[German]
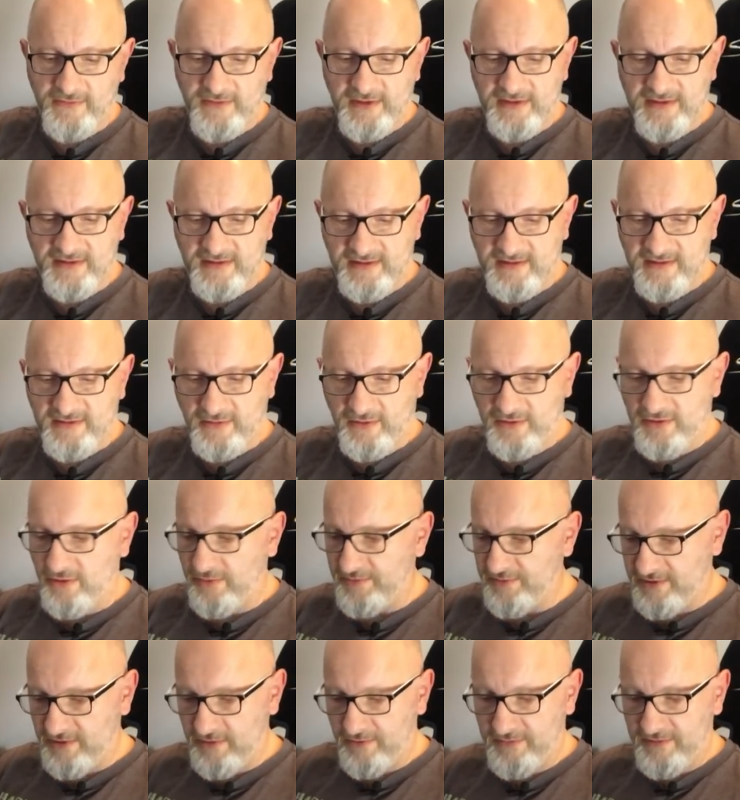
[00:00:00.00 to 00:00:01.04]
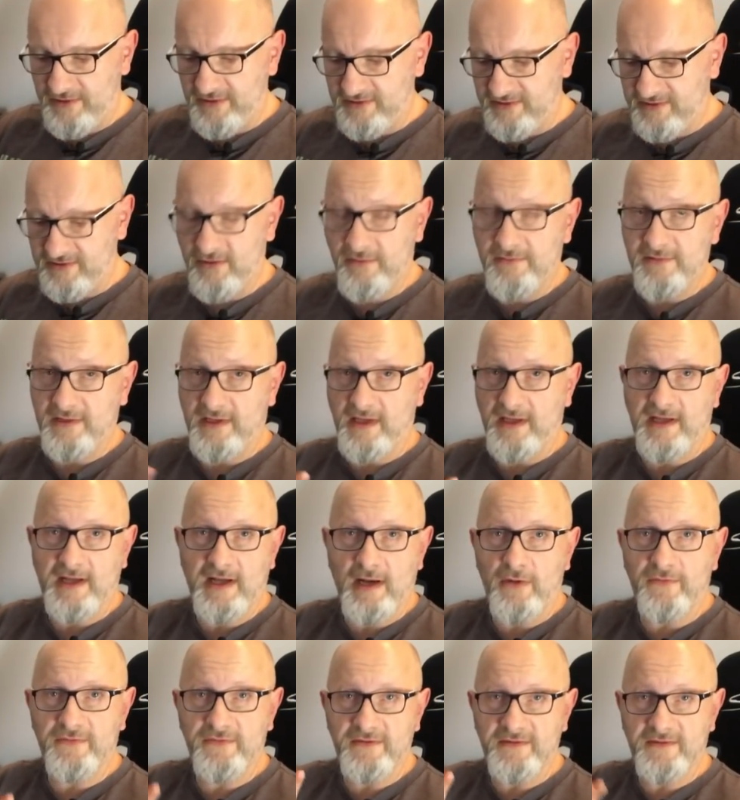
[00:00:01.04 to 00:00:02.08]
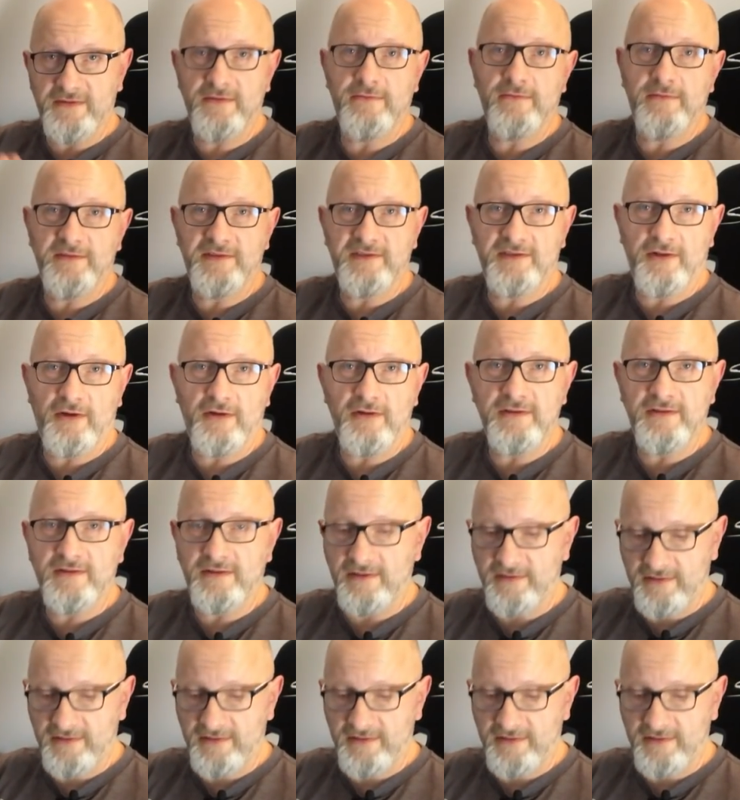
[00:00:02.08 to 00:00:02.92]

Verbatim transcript: weil das Zeug habe ich alles selber gekauft und selber bezahlt.